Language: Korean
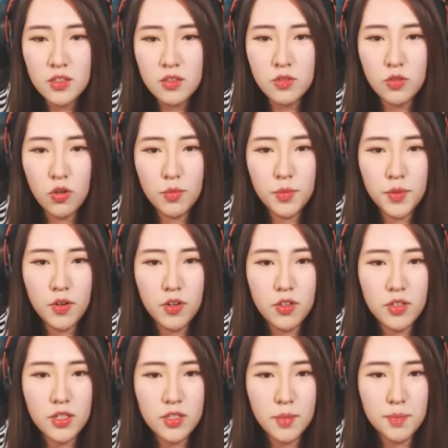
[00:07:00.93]
그러면
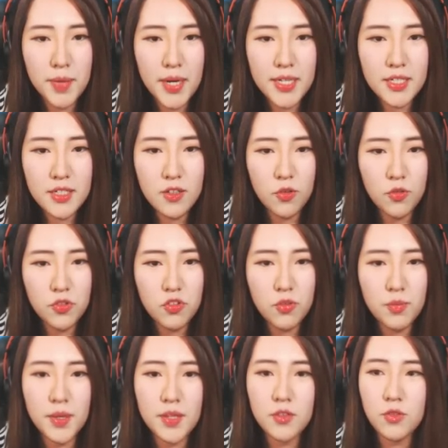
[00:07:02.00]
일단 파리를 얻는 건
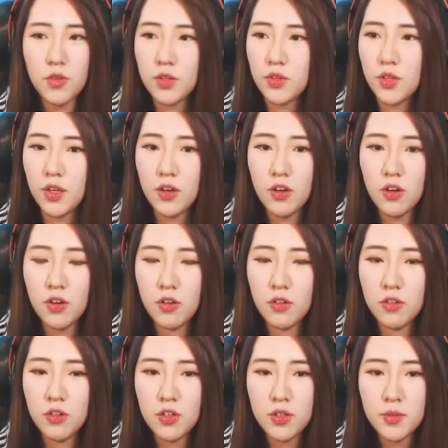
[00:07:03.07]
맞는 것 같아요
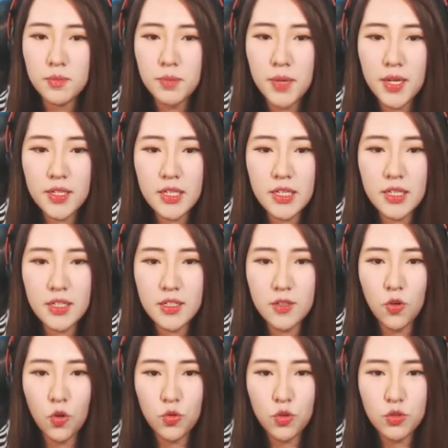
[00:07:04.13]
파리를
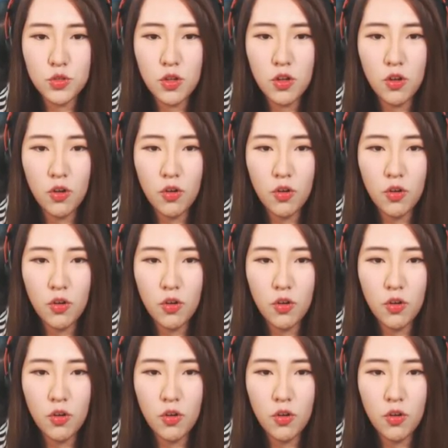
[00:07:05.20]
얻어서